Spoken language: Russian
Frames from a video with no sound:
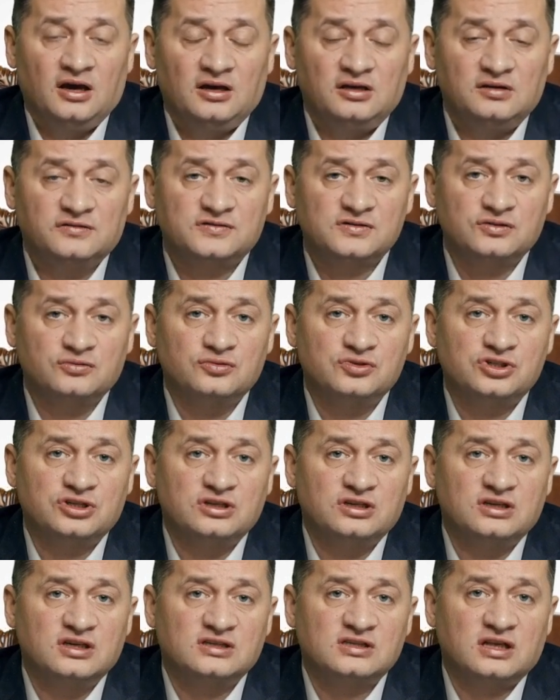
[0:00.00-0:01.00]
И в
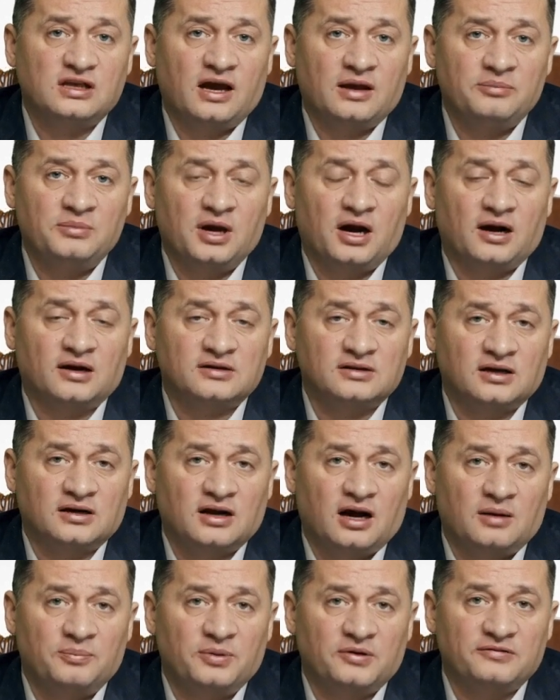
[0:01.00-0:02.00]
случае, если аммиак
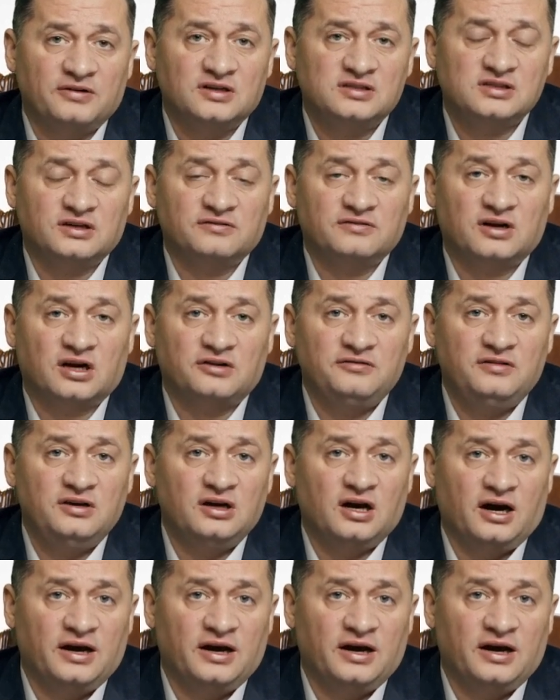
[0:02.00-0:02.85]
накапливается в крови,